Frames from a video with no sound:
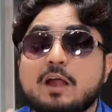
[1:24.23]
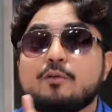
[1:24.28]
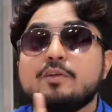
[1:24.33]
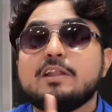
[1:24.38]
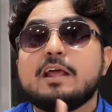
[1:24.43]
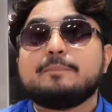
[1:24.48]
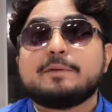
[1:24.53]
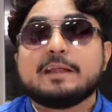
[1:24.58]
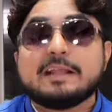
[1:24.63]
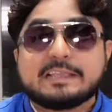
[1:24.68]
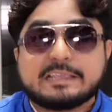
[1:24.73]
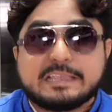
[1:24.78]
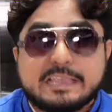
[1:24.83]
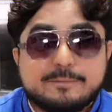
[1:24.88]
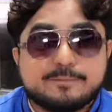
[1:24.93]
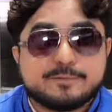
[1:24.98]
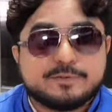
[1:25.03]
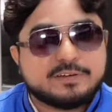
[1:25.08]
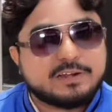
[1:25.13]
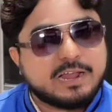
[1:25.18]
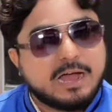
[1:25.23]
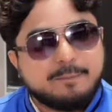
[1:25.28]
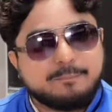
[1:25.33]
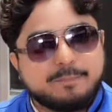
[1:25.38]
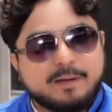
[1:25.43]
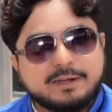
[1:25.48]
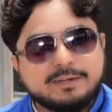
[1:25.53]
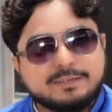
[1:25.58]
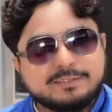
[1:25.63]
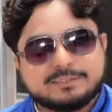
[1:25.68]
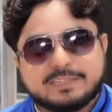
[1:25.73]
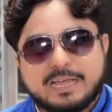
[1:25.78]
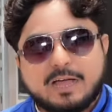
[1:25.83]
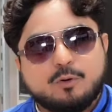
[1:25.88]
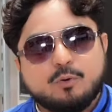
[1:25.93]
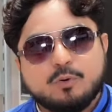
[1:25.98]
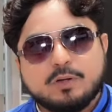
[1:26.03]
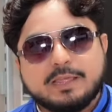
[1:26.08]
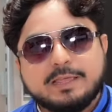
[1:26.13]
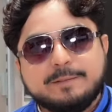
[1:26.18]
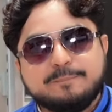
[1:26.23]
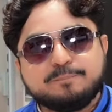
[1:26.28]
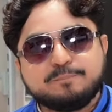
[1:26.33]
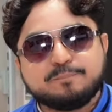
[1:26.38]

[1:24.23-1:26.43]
কারণে আপনারা গিফট না পান তাহলে